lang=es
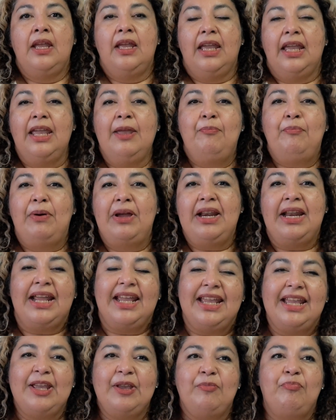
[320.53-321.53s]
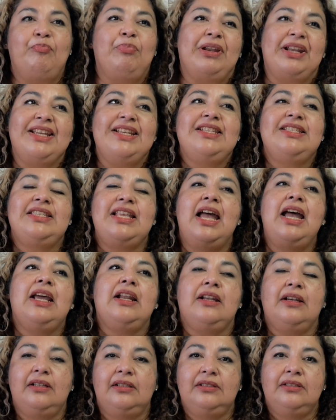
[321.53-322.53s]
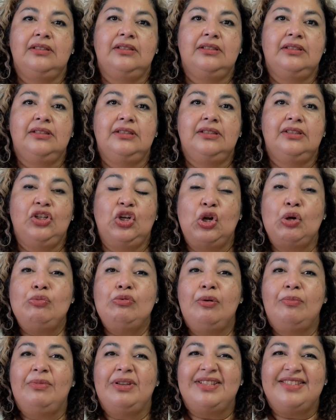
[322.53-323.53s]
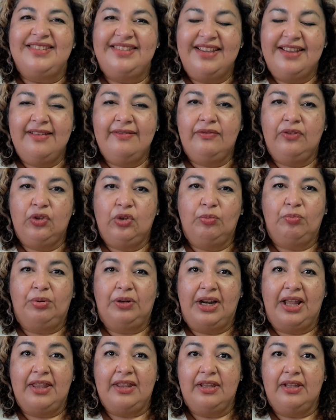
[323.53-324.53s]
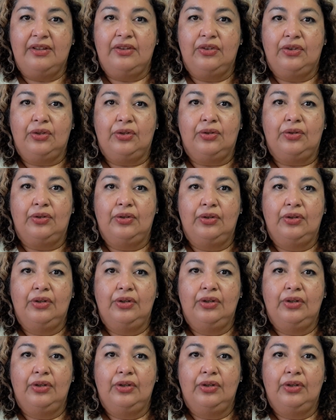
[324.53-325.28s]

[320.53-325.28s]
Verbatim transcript: es para expresar cómo me siento por adentro.